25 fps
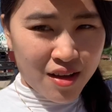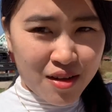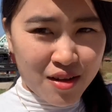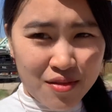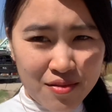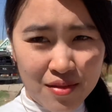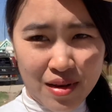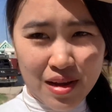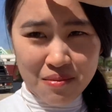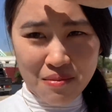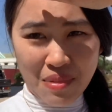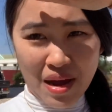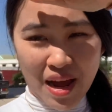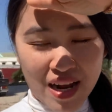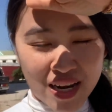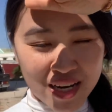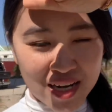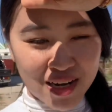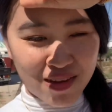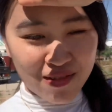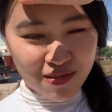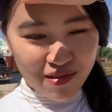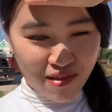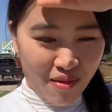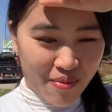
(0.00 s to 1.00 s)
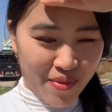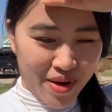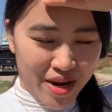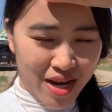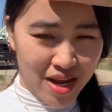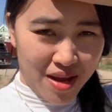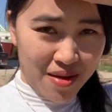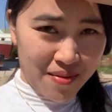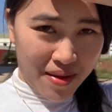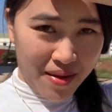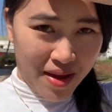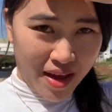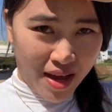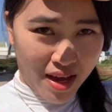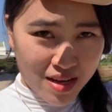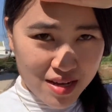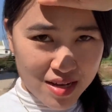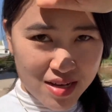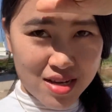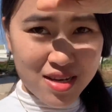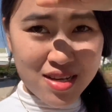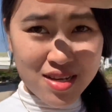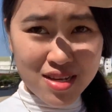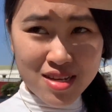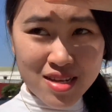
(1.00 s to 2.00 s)
วันพักเราก็ไม่ได้พัก
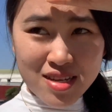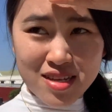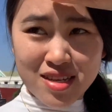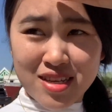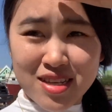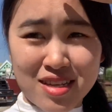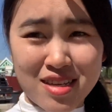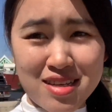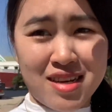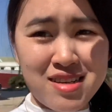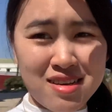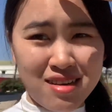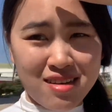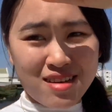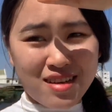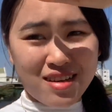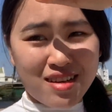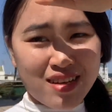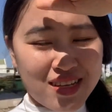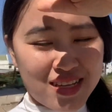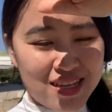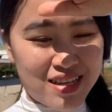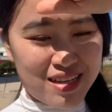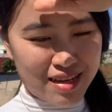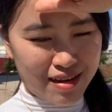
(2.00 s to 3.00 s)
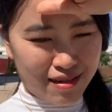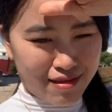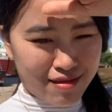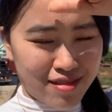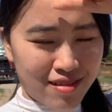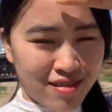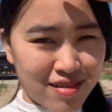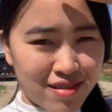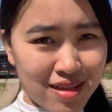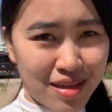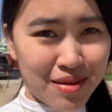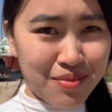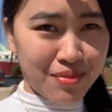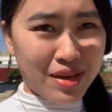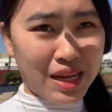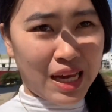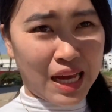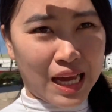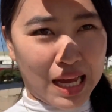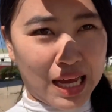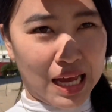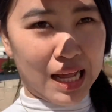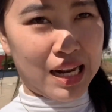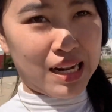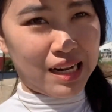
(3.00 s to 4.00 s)
เราต้องทำ
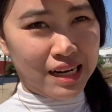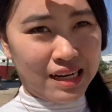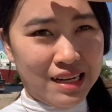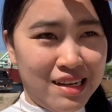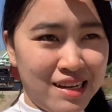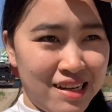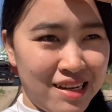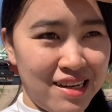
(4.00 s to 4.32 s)
งาน โอเค